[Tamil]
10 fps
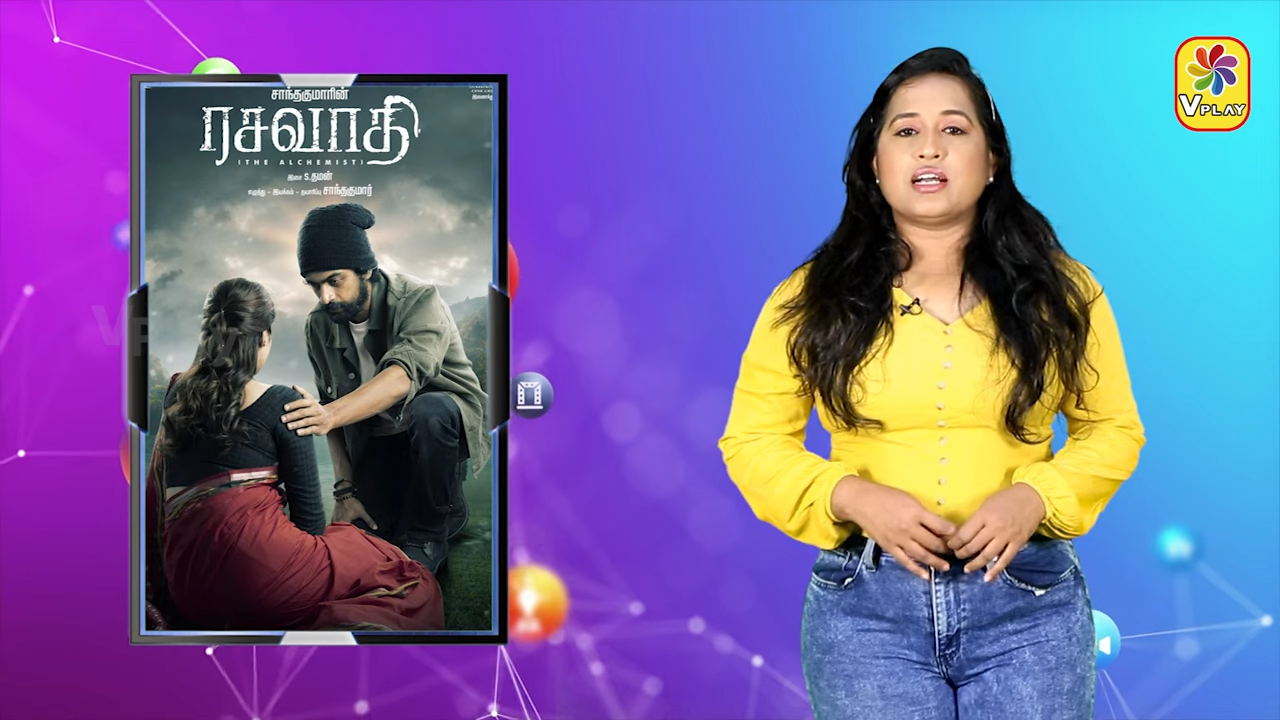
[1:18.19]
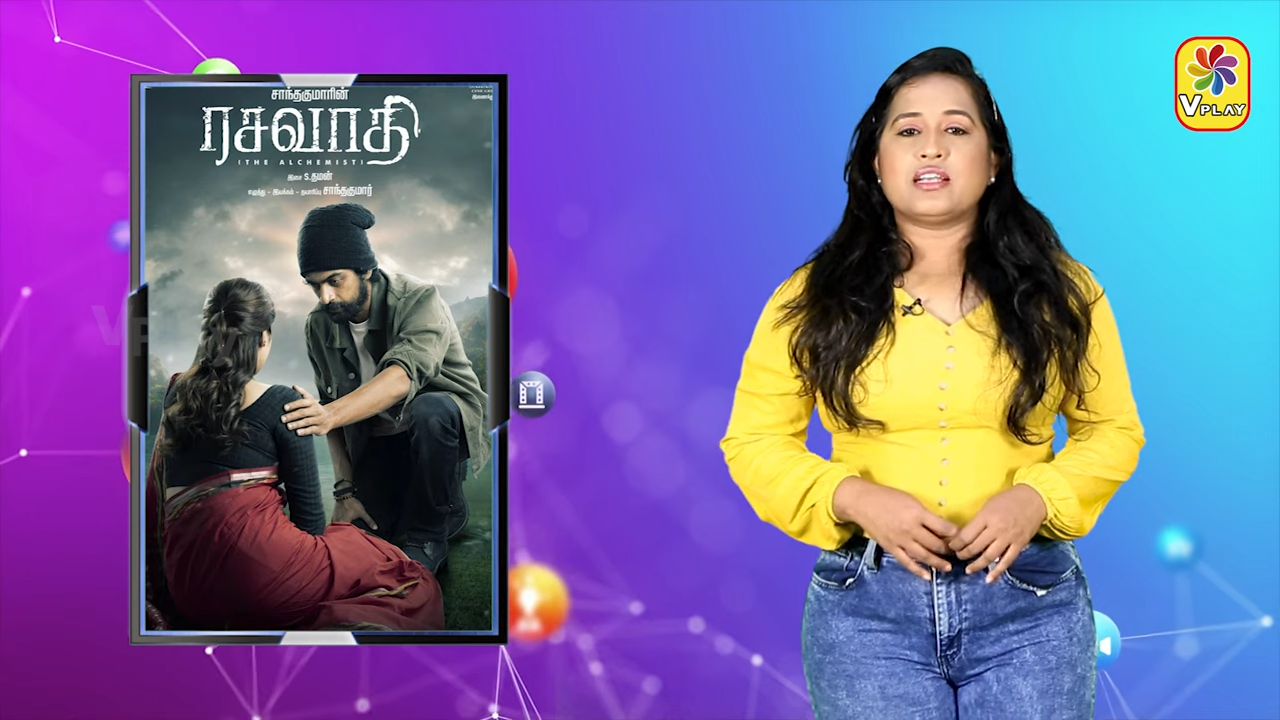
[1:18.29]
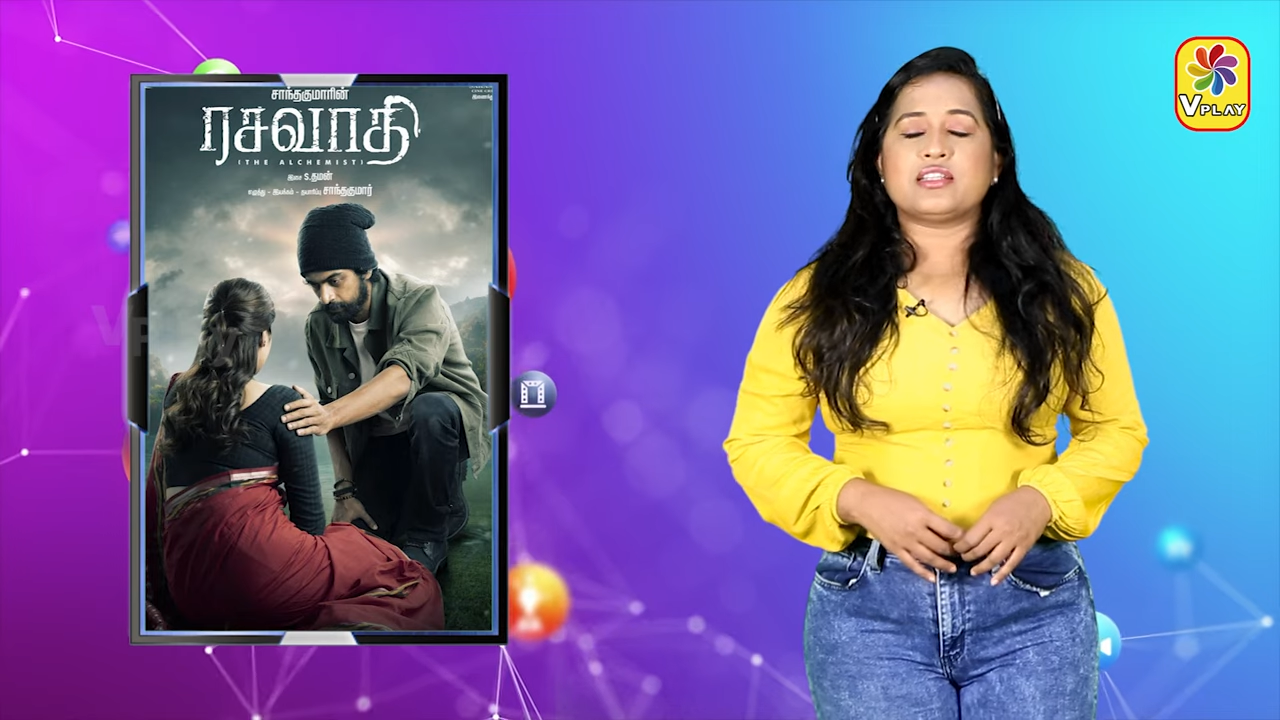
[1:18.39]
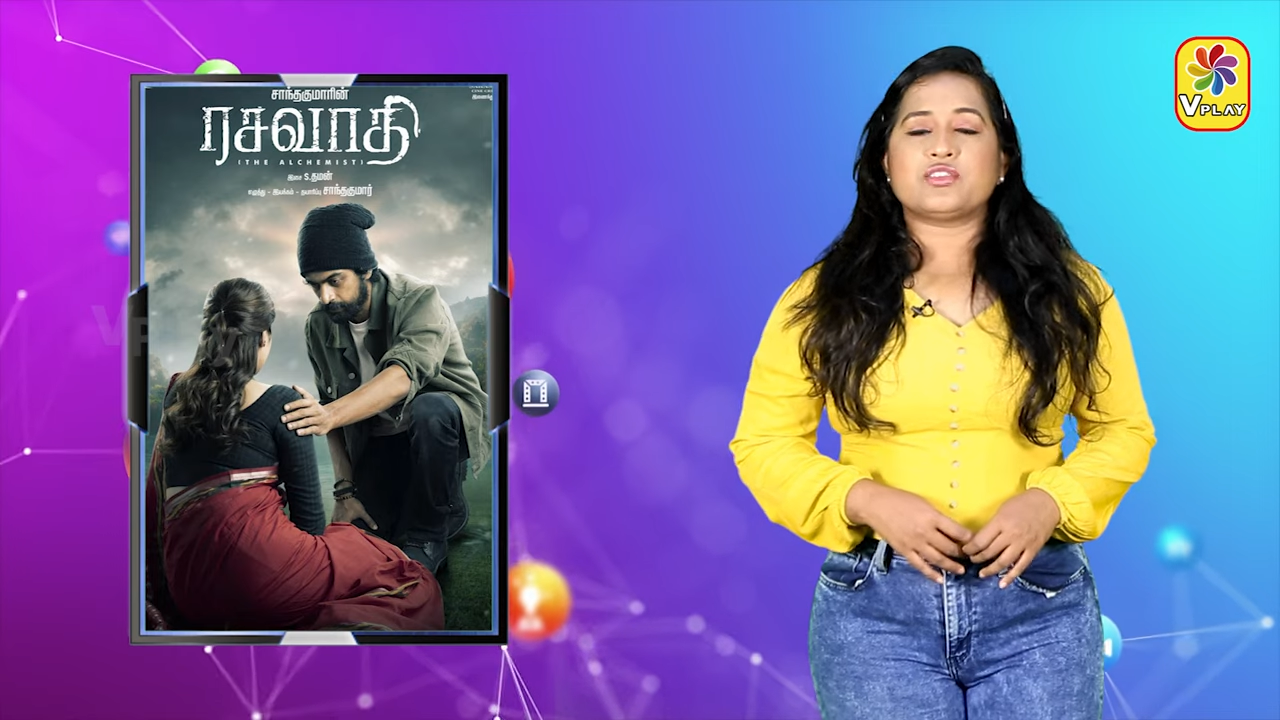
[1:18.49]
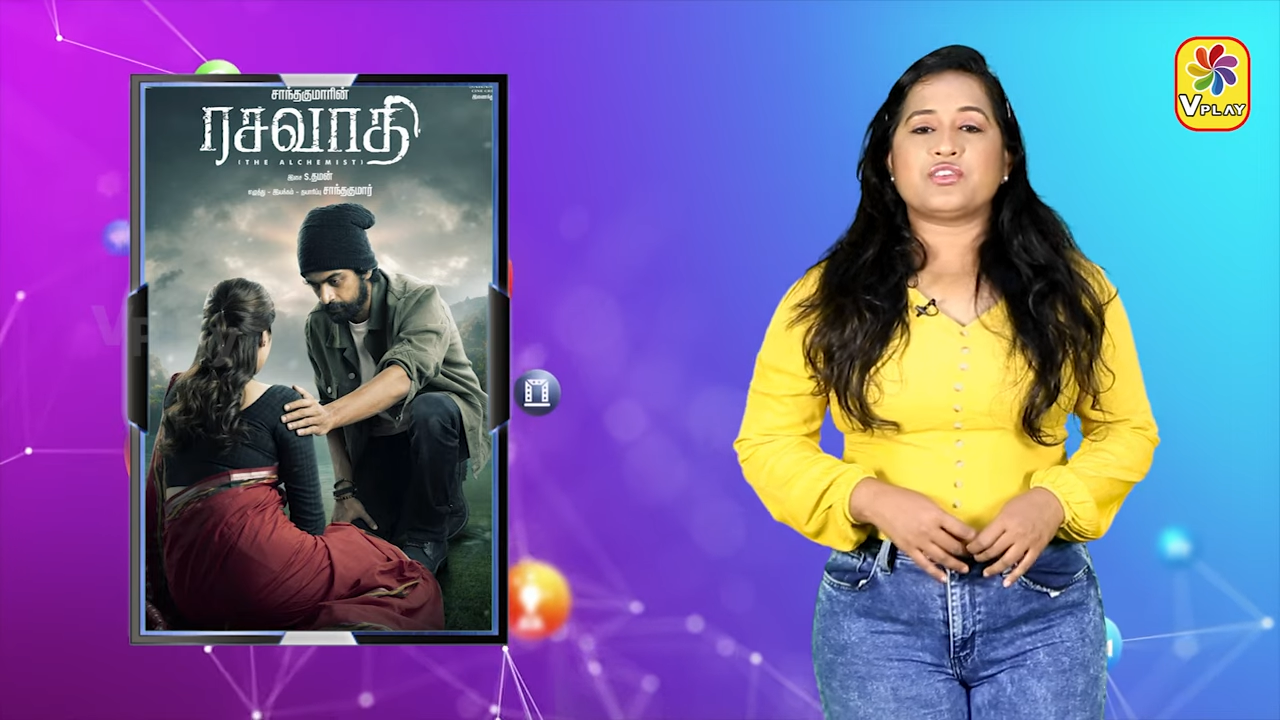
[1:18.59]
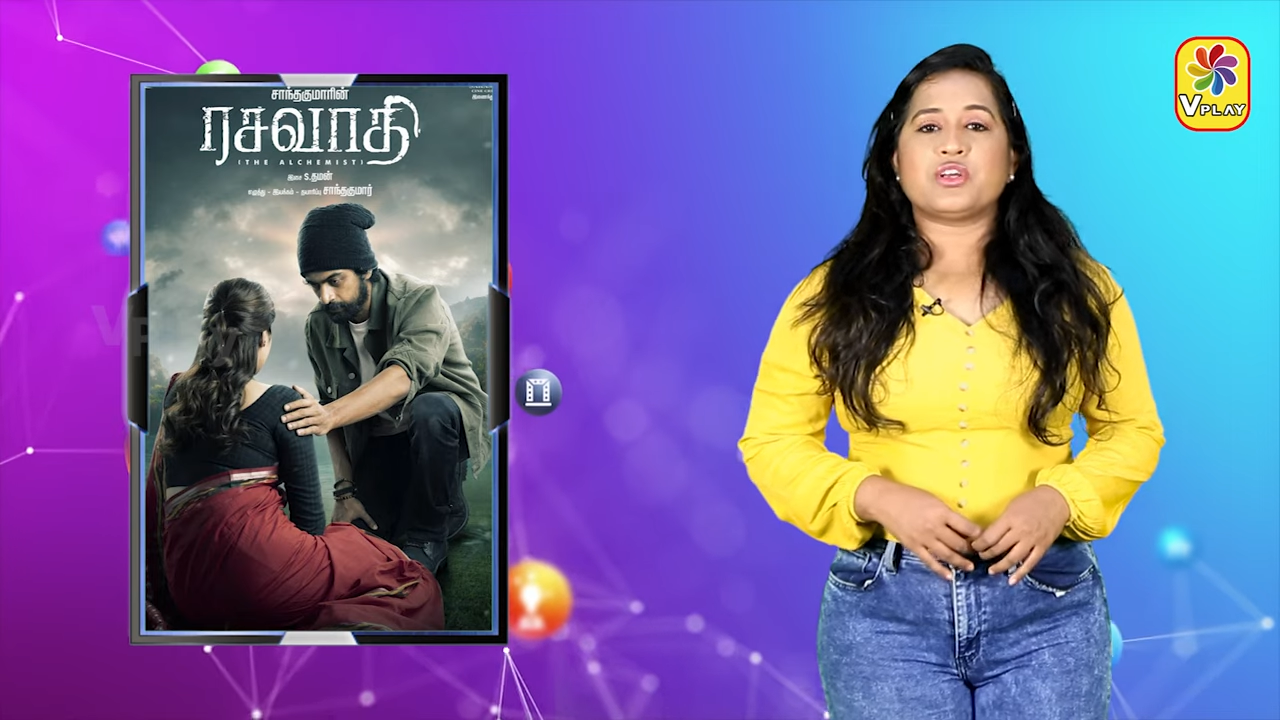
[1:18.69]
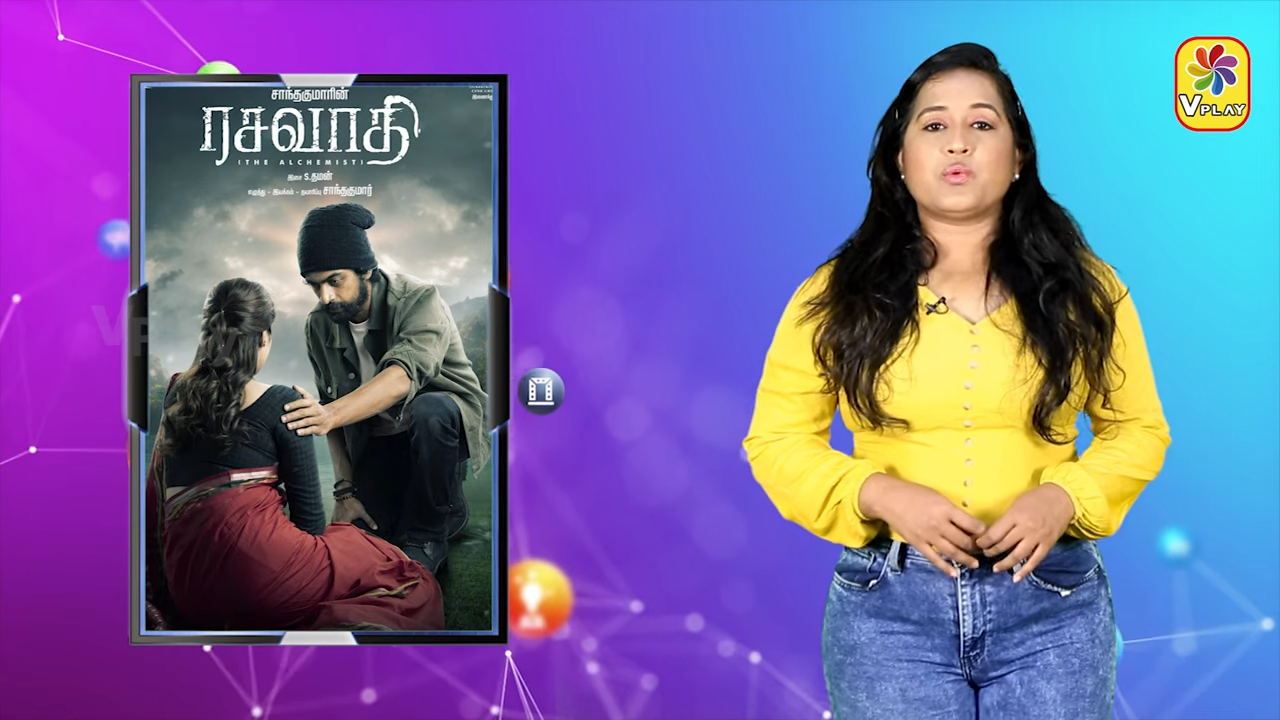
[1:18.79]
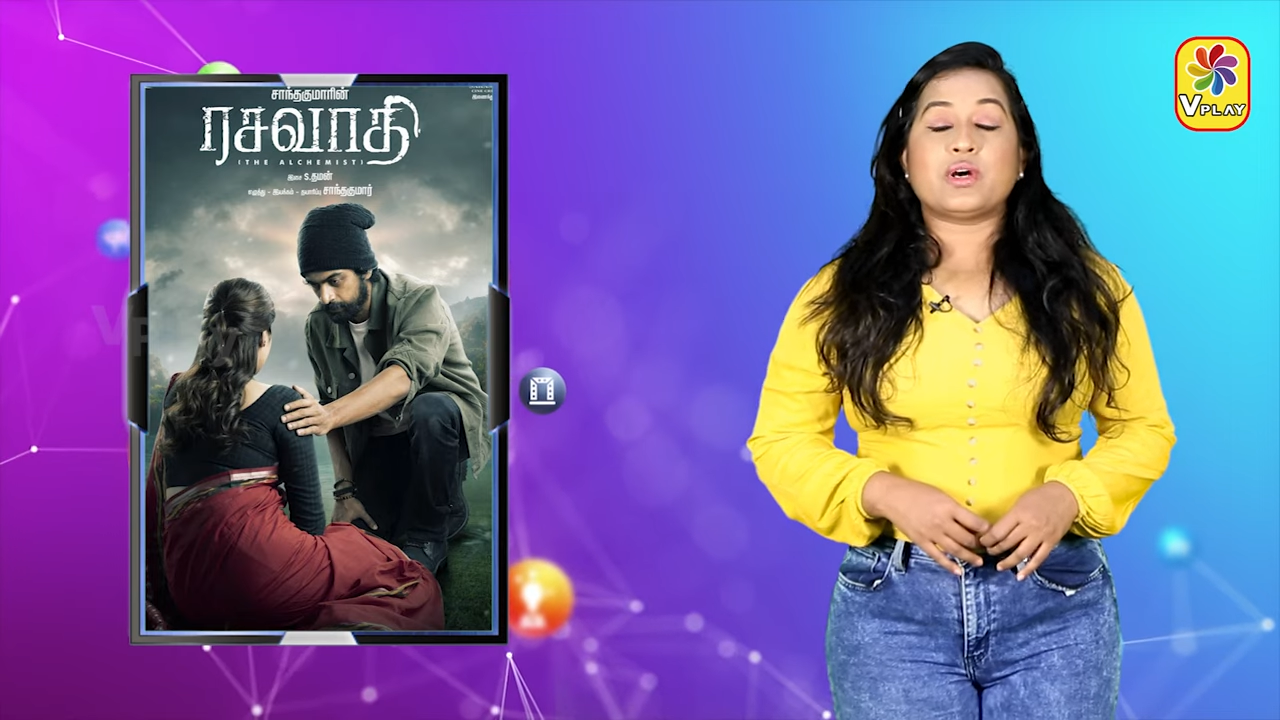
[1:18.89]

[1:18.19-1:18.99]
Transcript: அண்ட் இதனுடைய